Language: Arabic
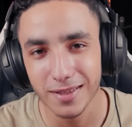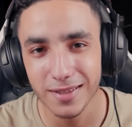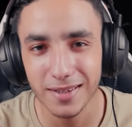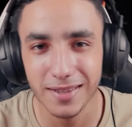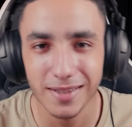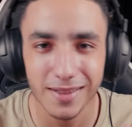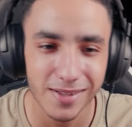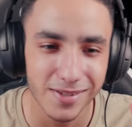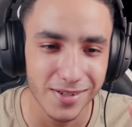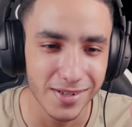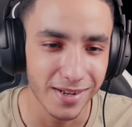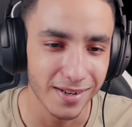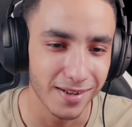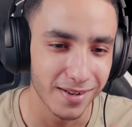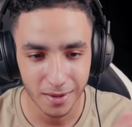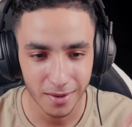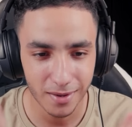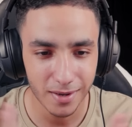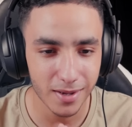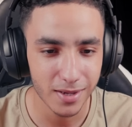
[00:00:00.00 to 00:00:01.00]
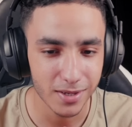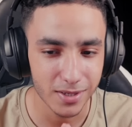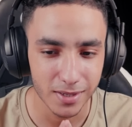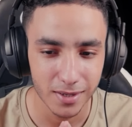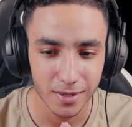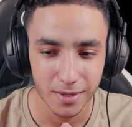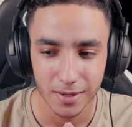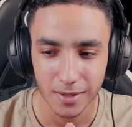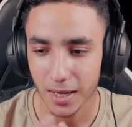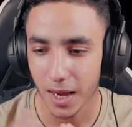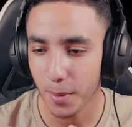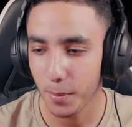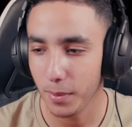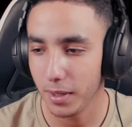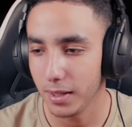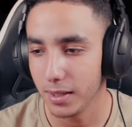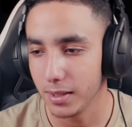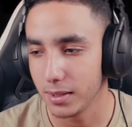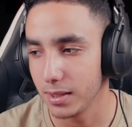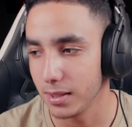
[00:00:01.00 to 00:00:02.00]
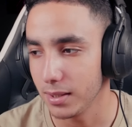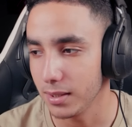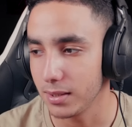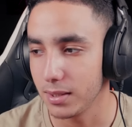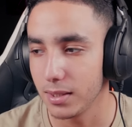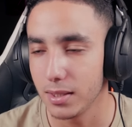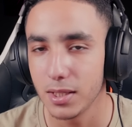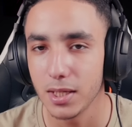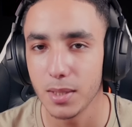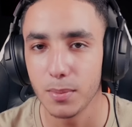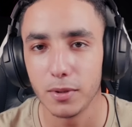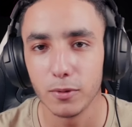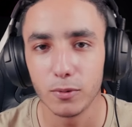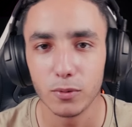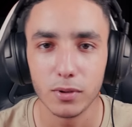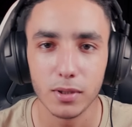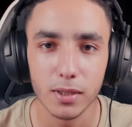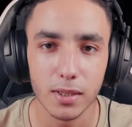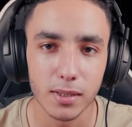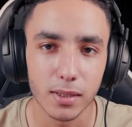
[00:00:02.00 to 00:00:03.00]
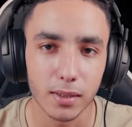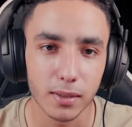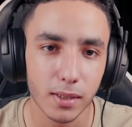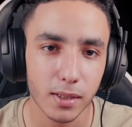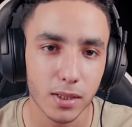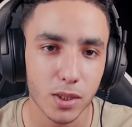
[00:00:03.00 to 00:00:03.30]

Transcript: ديال هذا الجيل علاش تخيل معايا تيجيب دوك الديسك ديال